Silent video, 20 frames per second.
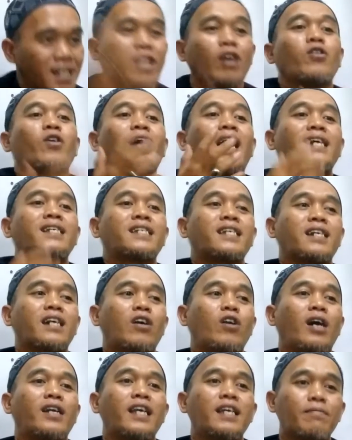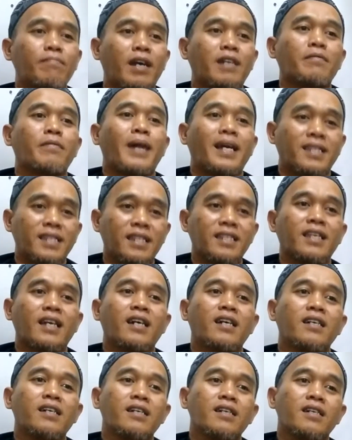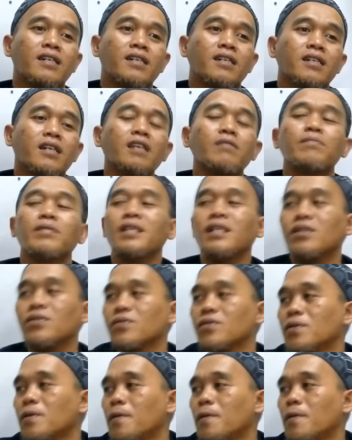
lokasi kalau ada iman matinya. Kan begitu.